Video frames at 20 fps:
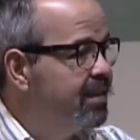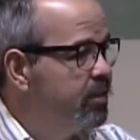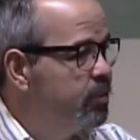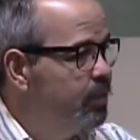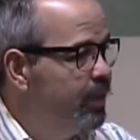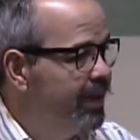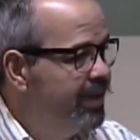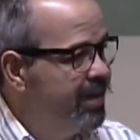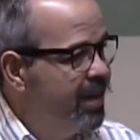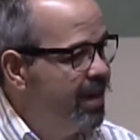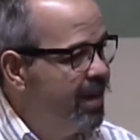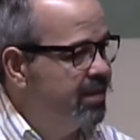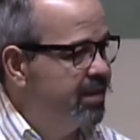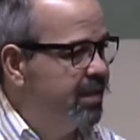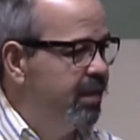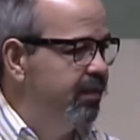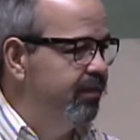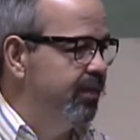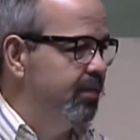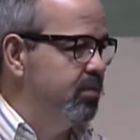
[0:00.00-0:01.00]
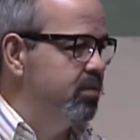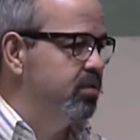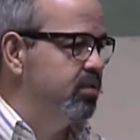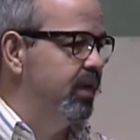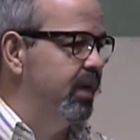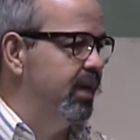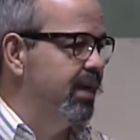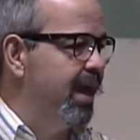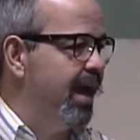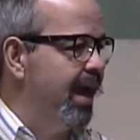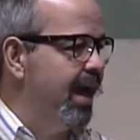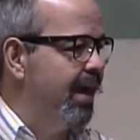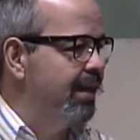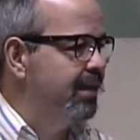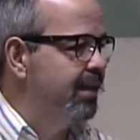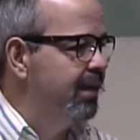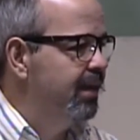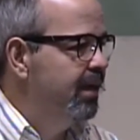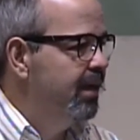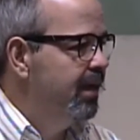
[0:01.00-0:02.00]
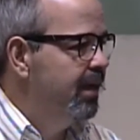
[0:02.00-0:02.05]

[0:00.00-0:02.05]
experiência que vamos ver narrada